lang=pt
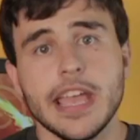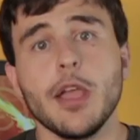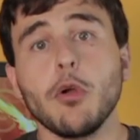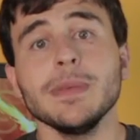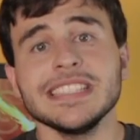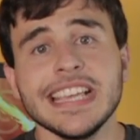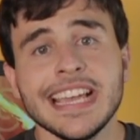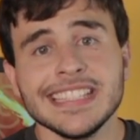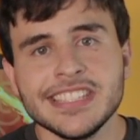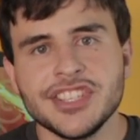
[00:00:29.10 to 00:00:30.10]
Eu comecei a
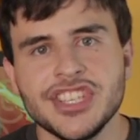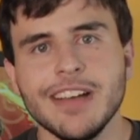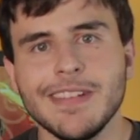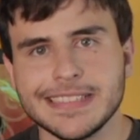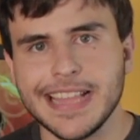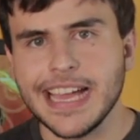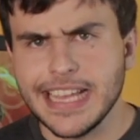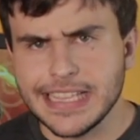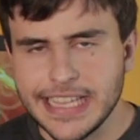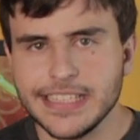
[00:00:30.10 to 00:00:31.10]
reassistir Avatar e
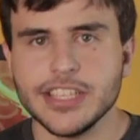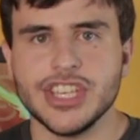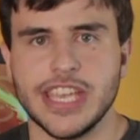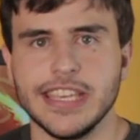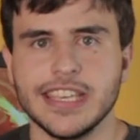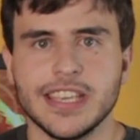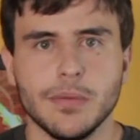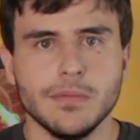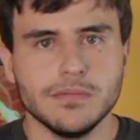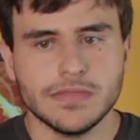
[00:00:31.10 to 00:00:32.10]
a Lenda de Aang, que é
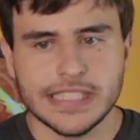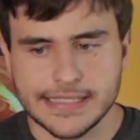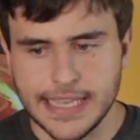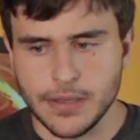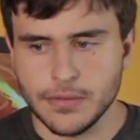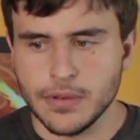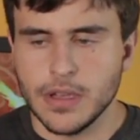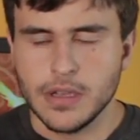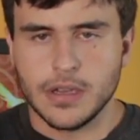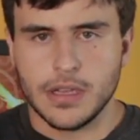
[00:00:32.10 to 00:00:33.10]
um desenho
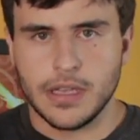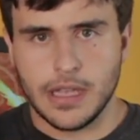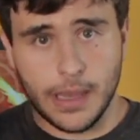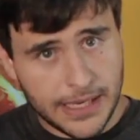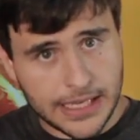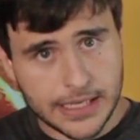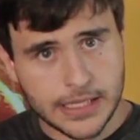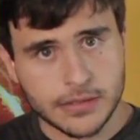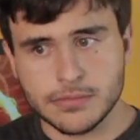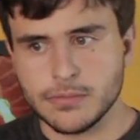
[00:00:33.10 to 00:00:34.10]
é,
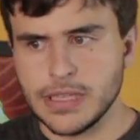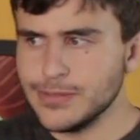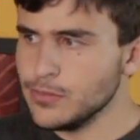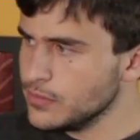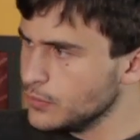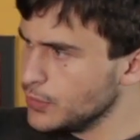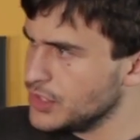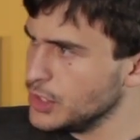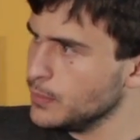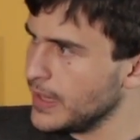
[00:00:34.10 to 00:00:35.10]
americano, mas num, num
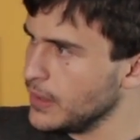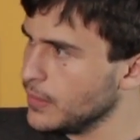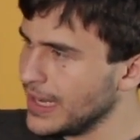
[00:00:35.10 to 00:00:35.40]
estilo meio